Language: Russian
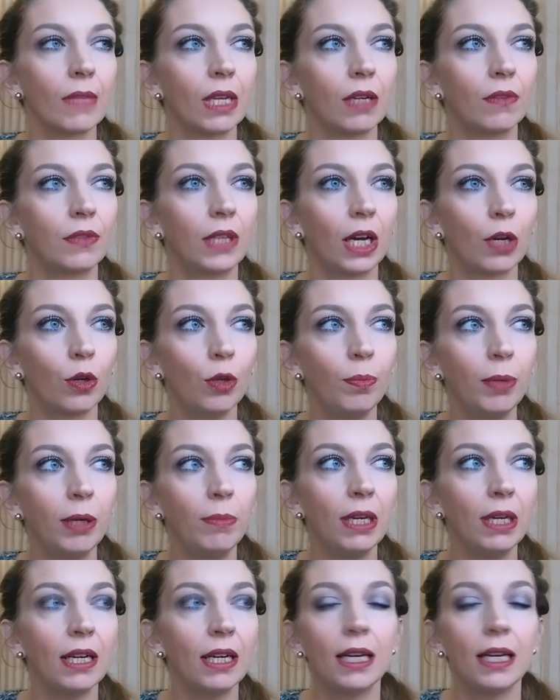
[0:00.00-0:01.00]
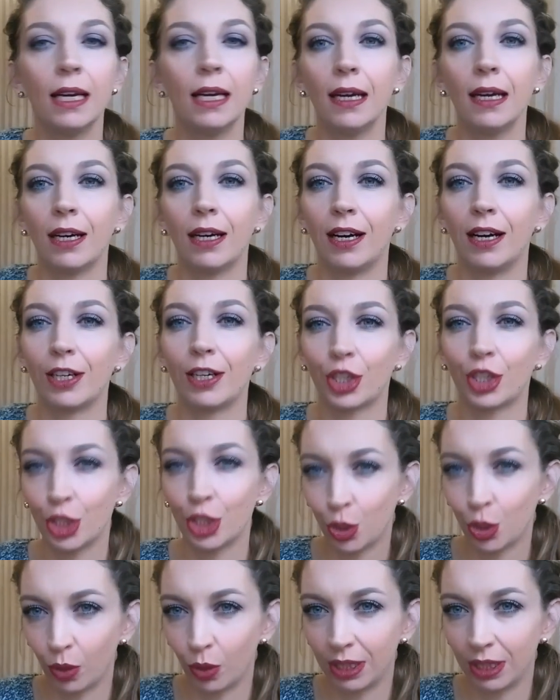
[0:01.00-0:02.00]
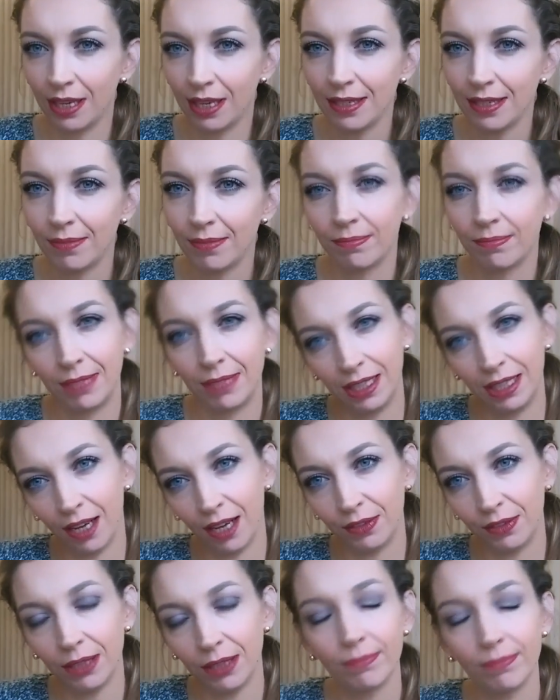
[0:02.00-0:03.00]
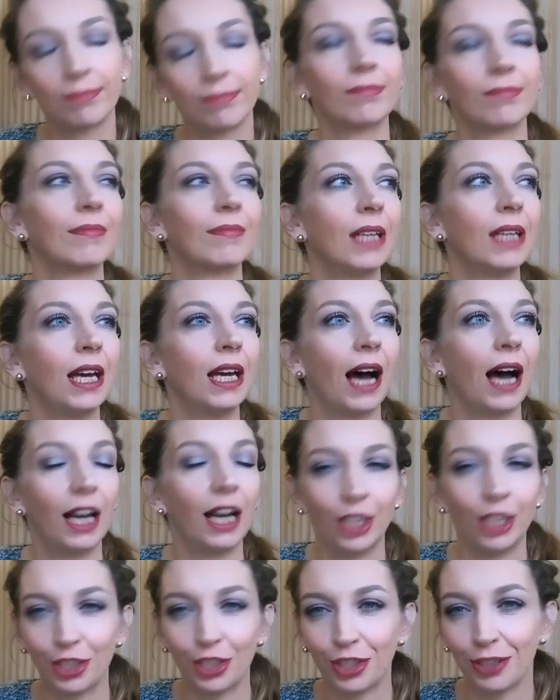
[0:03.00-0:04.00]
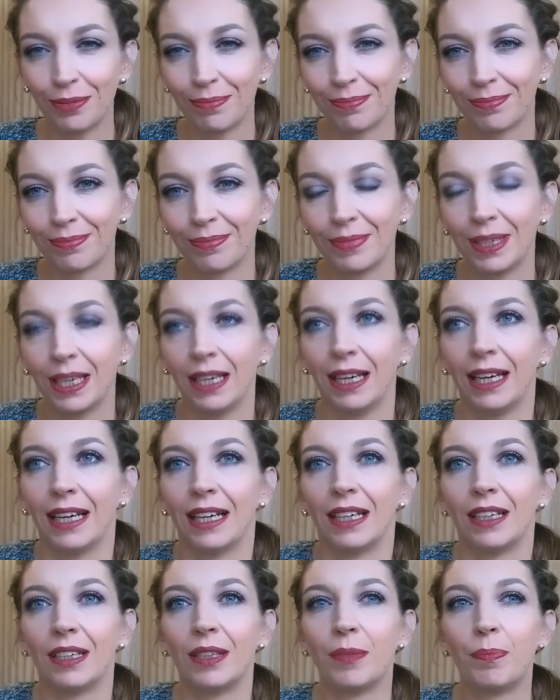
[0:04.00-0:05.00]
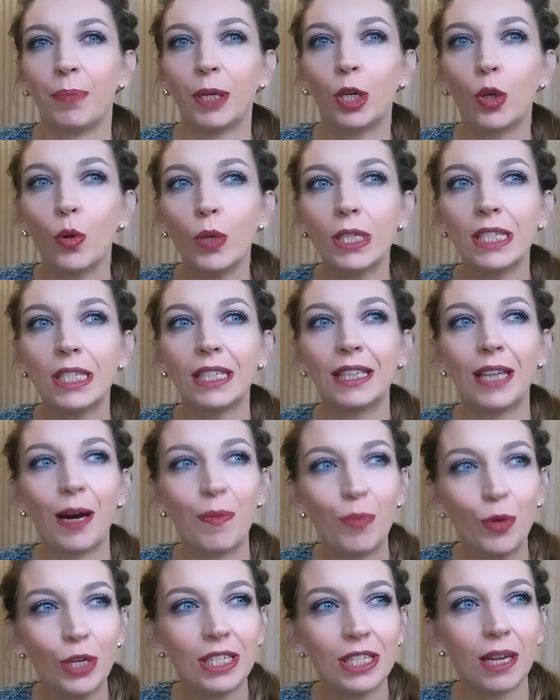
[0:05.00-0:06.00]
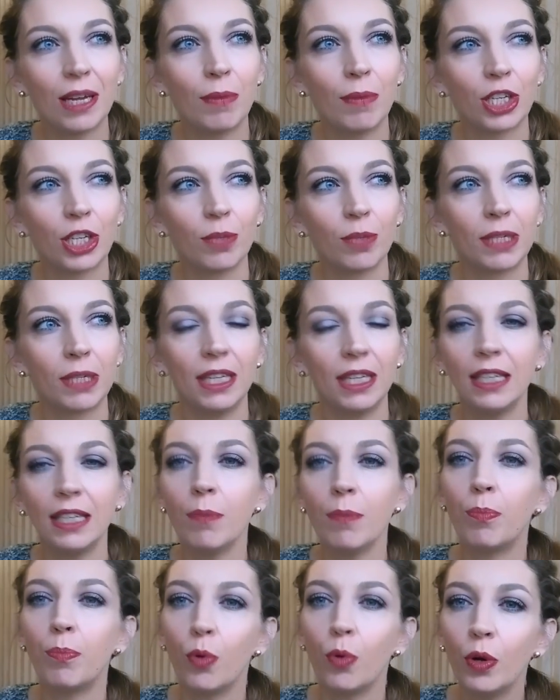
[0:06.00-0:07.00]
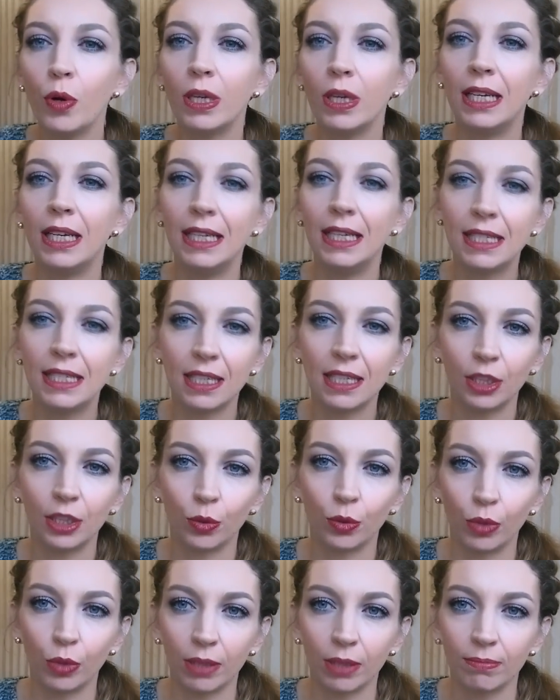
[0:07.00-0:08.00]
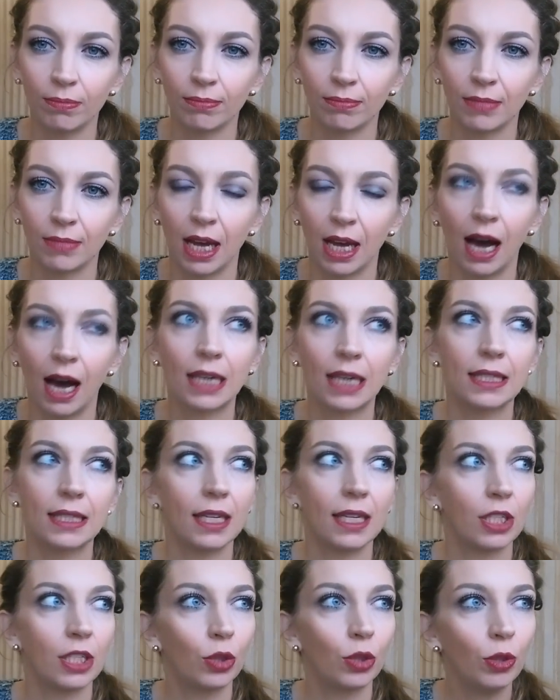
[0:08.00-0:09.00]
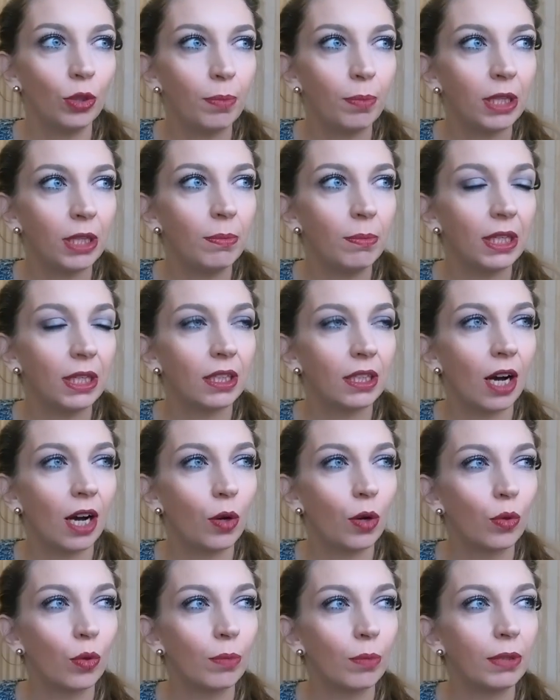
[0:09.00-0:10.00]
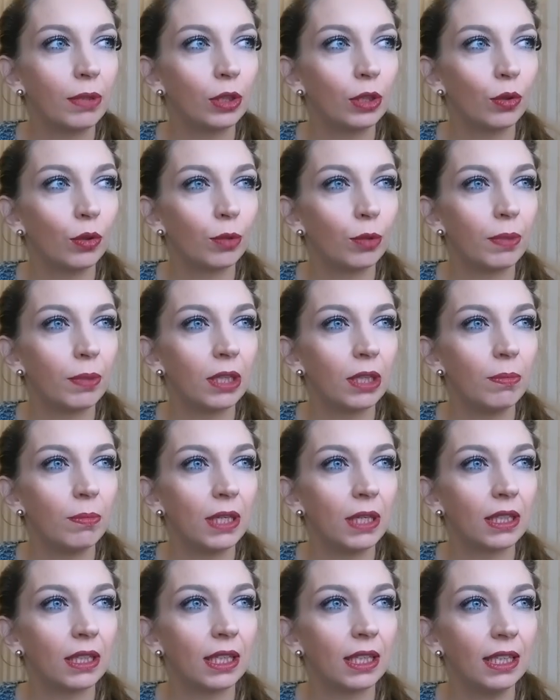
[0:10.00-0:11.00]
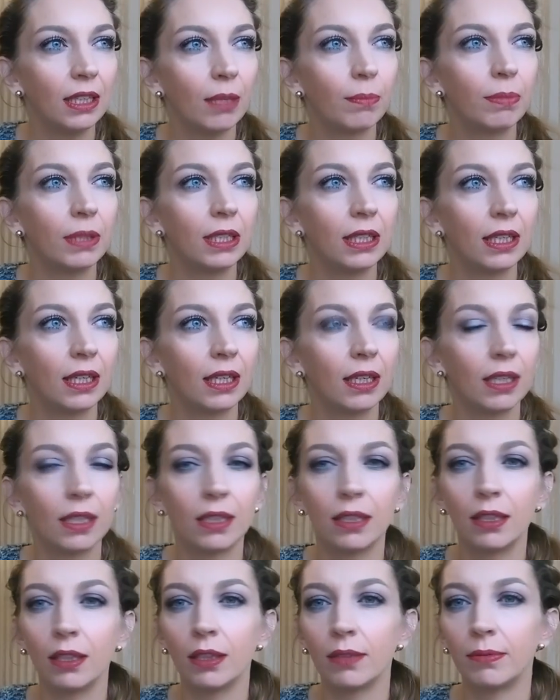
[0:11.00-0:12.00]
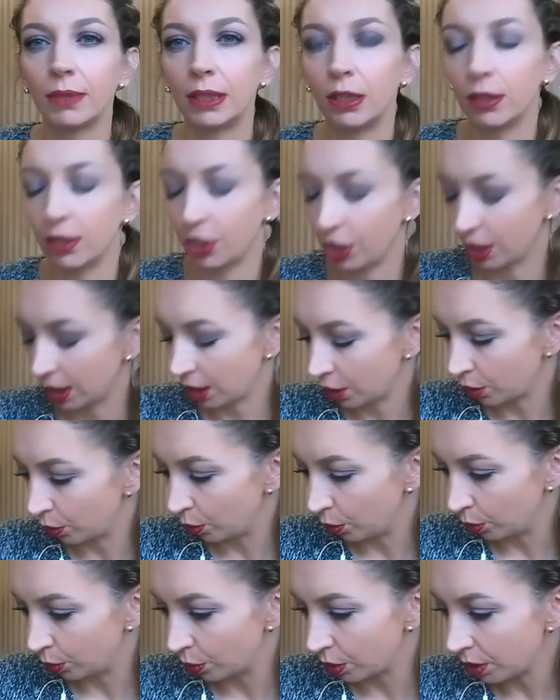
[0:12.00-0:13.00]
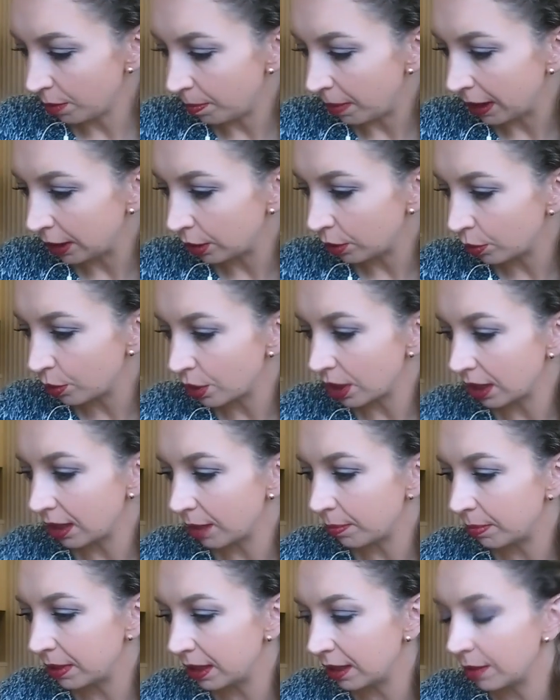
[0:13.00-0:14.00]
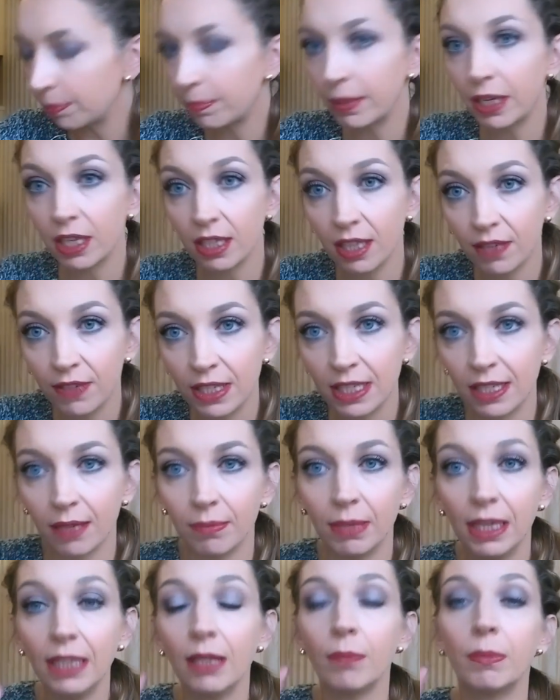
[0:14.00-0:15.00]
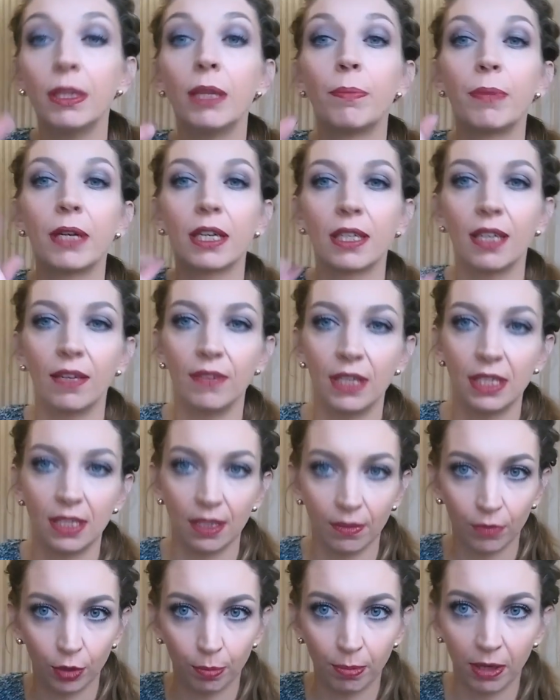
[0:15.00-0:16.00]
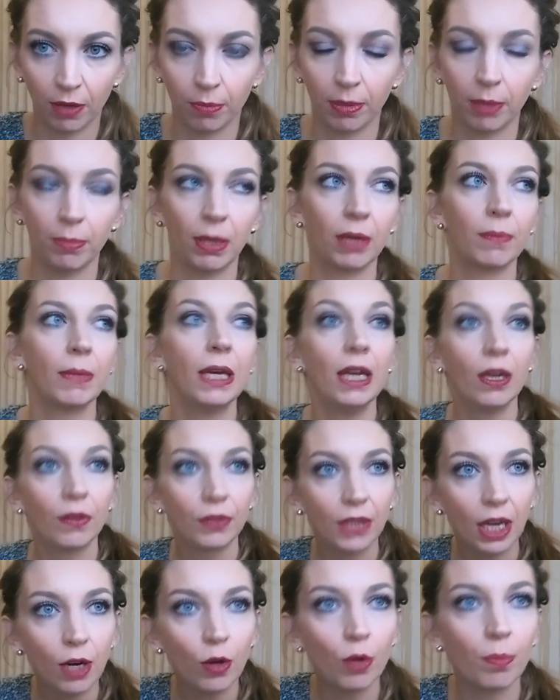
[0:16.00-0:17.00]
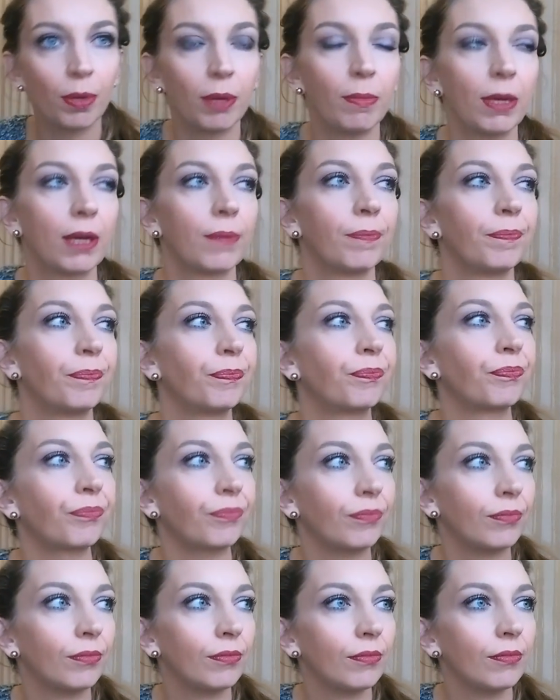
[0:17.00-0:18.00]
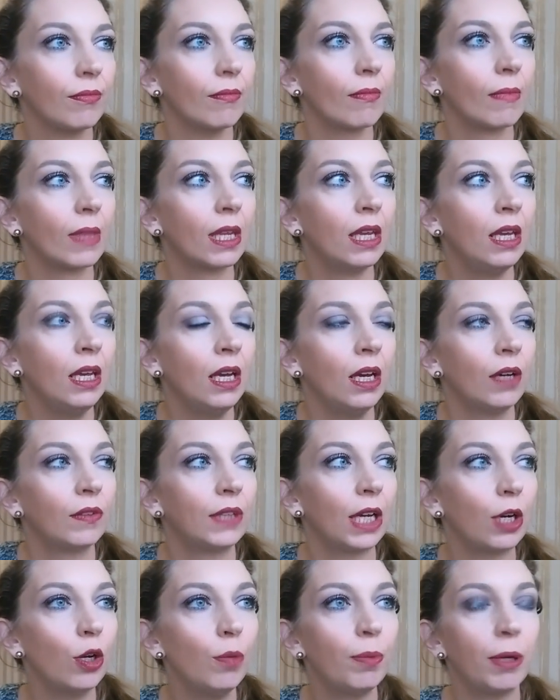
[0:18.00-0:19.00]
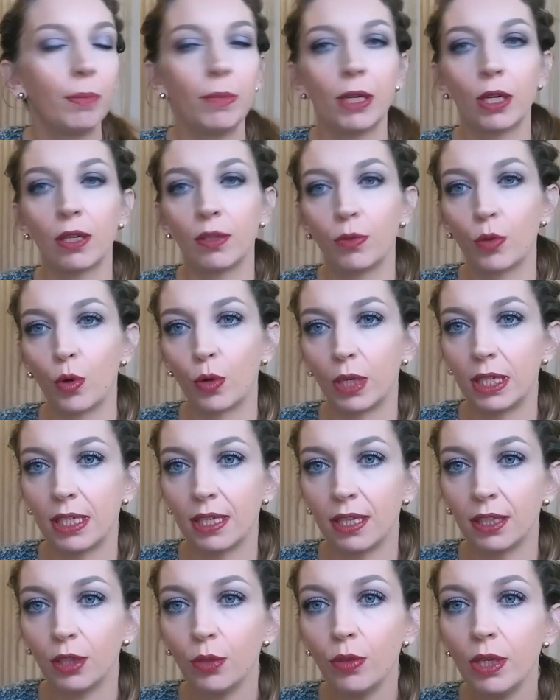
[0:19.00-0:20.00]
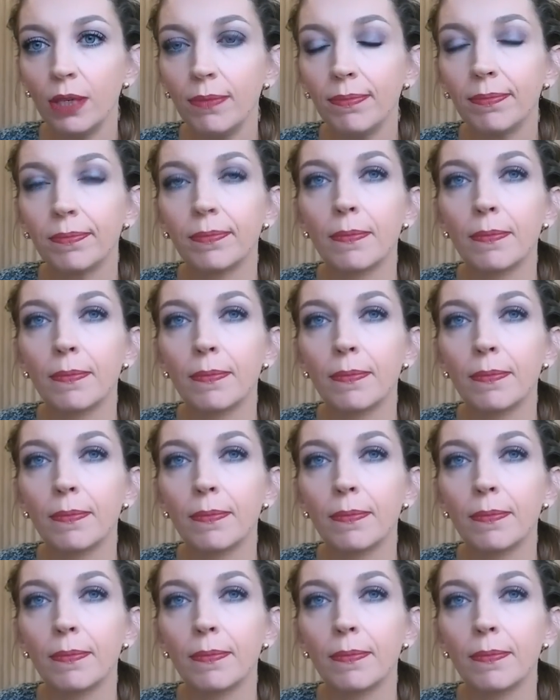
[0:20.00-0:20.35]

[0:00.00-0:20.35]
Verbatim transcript: Второй пример. А, шестой класс, недавно. Она же. Приходит домой с домашним заданием по литературе. А, кстати, тот предмет, какой был тот предмет, это было, сейчас а, скажу, лодус юпатус, это было природоведение. Это было природоведение, вот первый пример. Второй пример. Второй пример урок литературы.